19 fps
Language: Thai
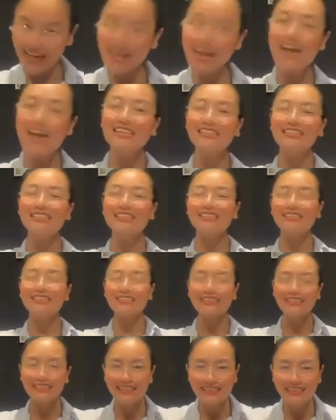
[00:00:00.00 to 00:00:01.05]
เข้าใจยัง
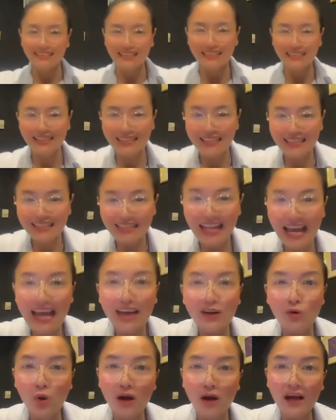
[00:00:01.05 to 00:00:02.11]
น่า
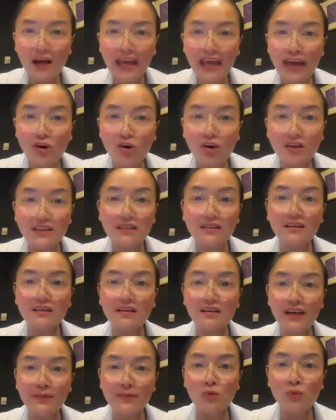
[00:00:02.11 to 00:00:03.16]
กลัวกับแก๊งคอลเซ็นเต
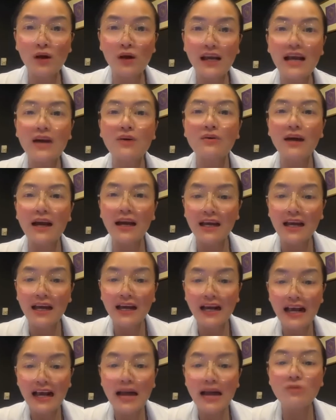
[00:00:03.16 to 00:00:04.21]
อร์กับไอ้พวกก้าว
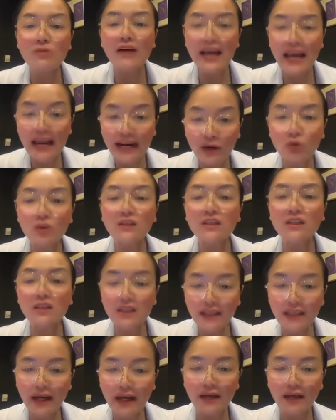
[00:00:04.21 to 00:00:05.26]
ไกลอนาคตเย
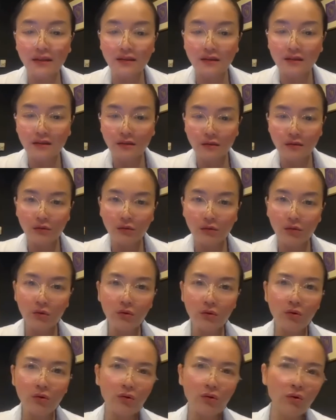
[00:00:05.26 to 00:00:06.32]
อะเนี่ย
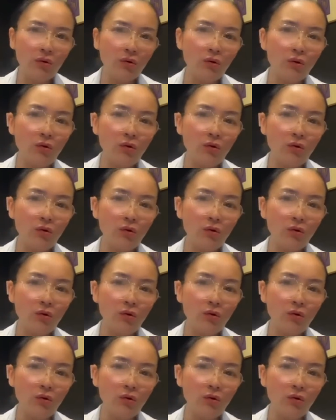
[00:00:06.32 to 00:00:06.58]
โอ้โห